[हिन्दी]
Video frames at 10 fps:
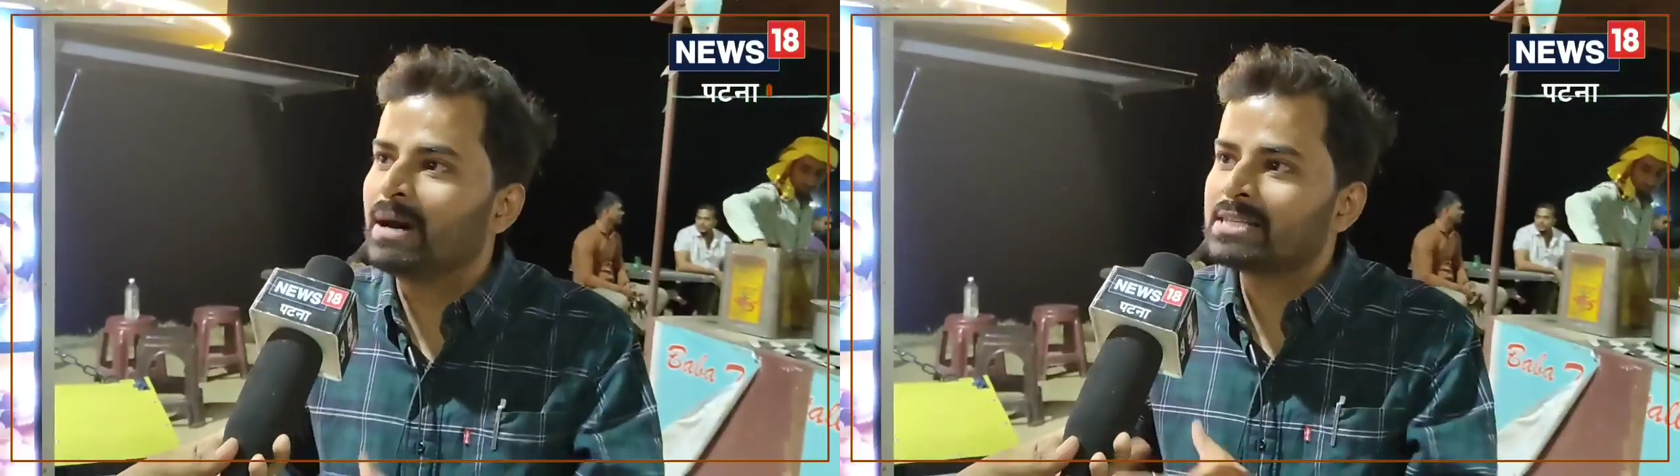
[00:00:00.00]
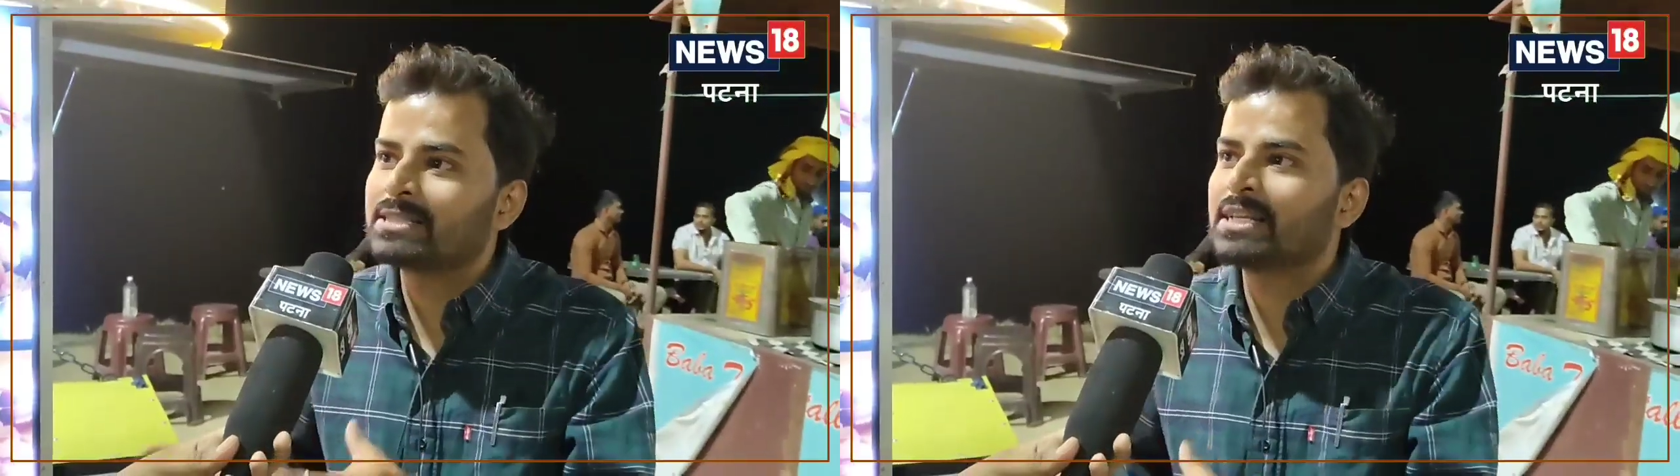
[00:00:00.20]

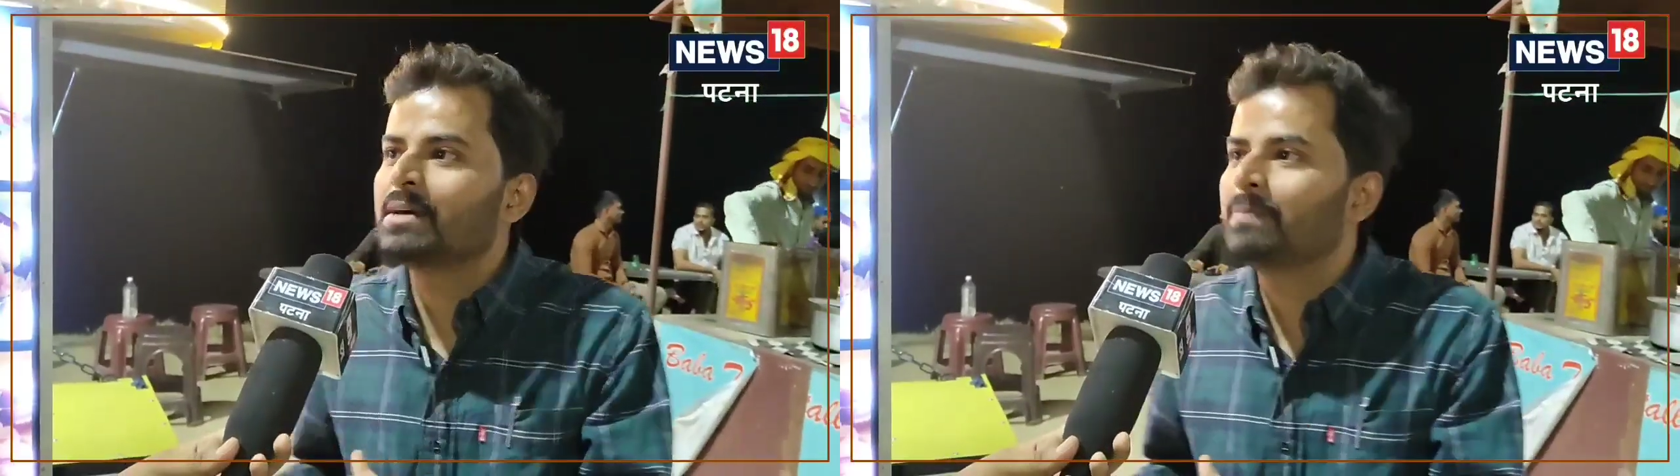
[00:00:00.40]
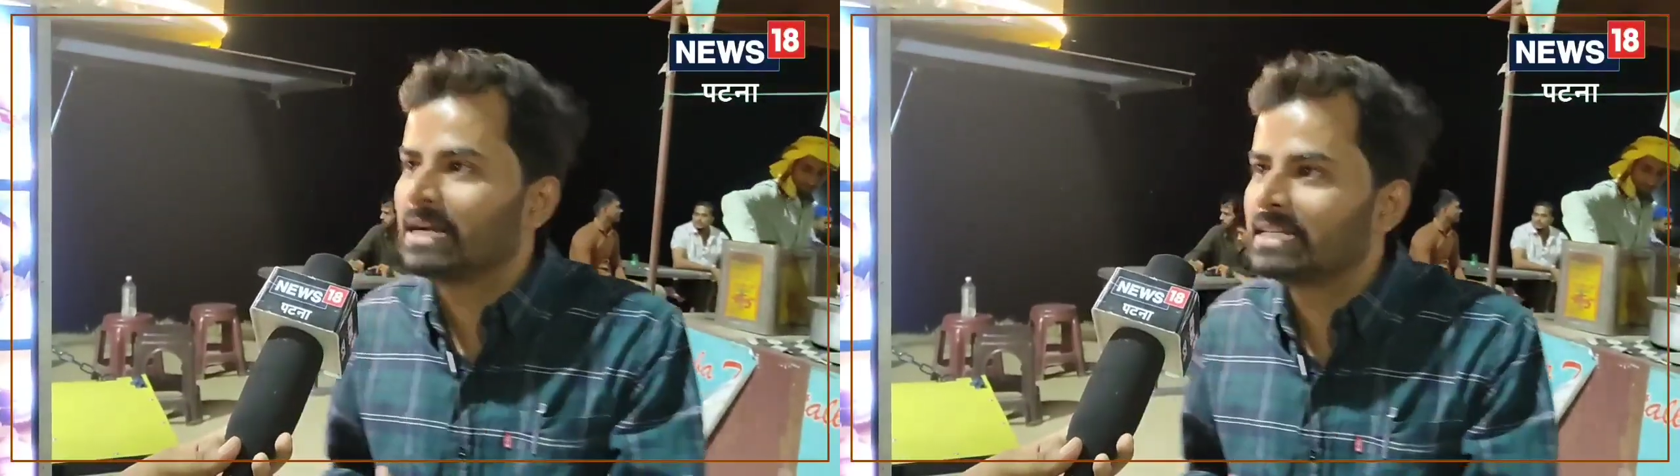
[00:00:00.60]
पाँच तरह
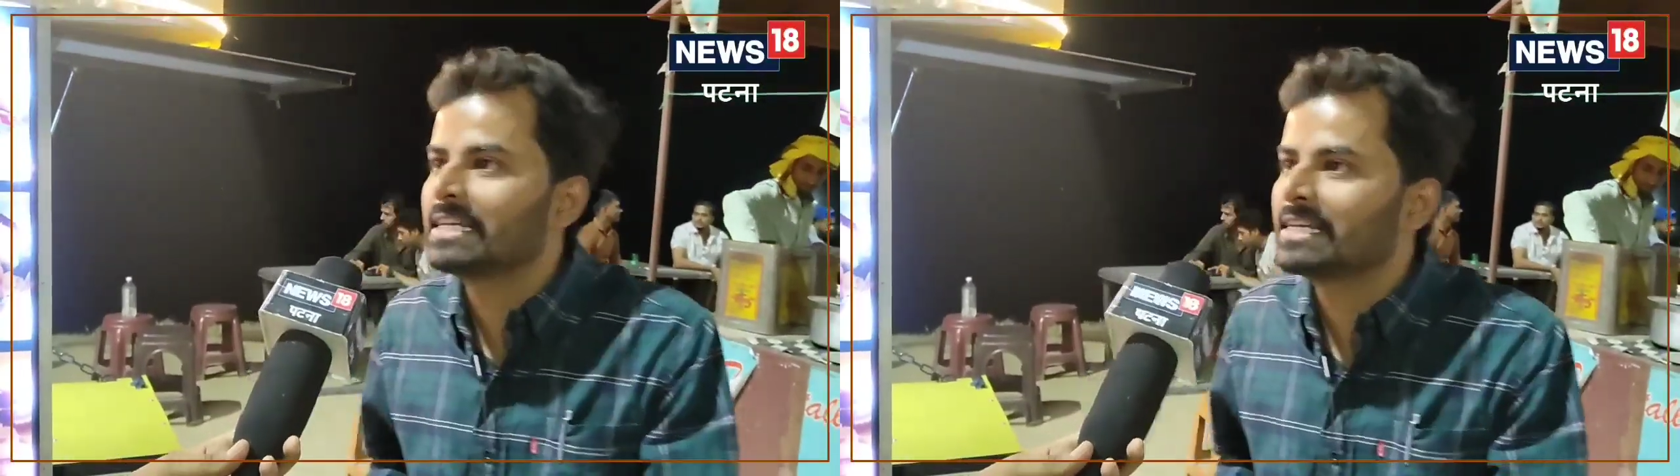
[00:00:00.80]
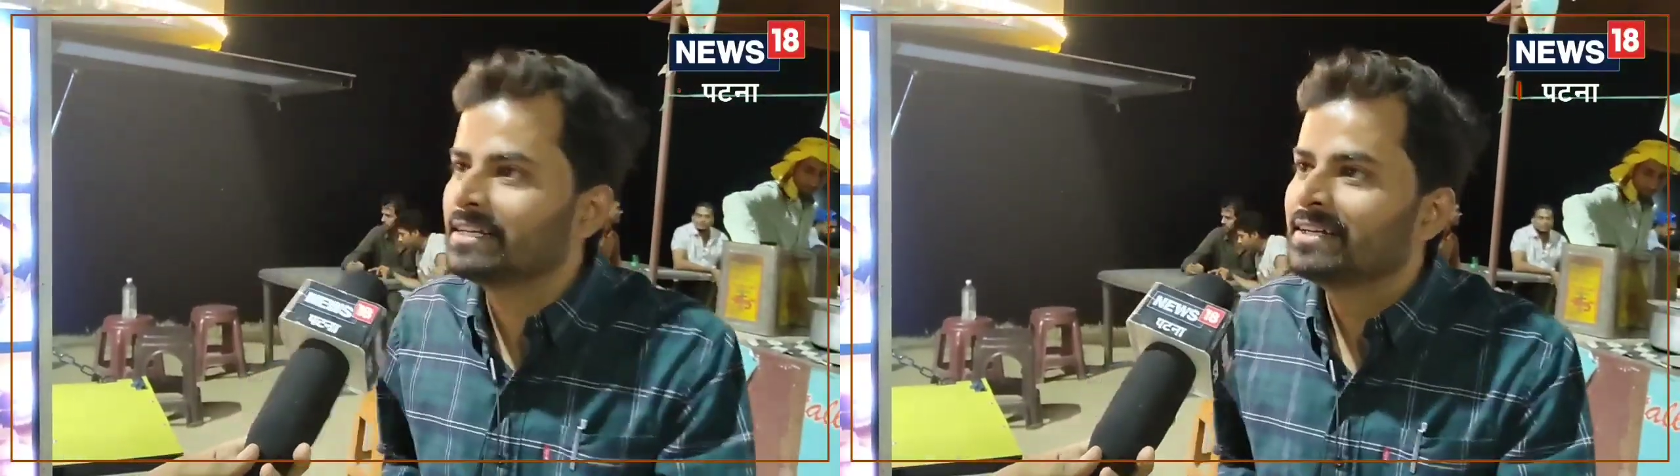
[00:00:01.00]
का पानी
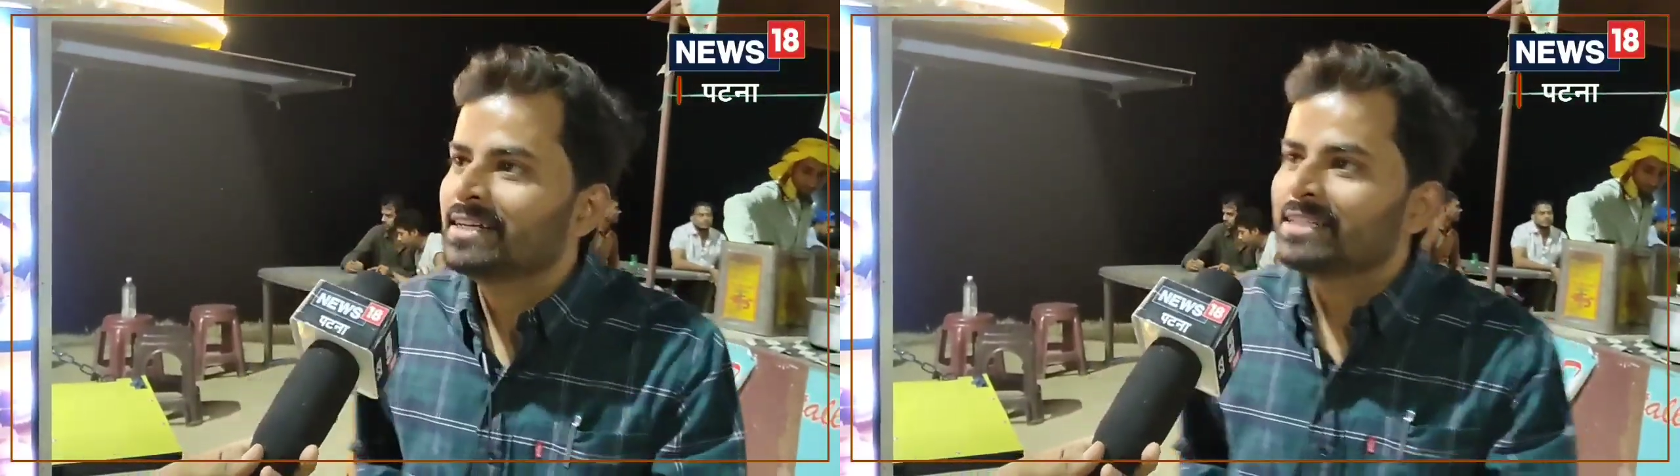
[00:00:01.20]
देंगे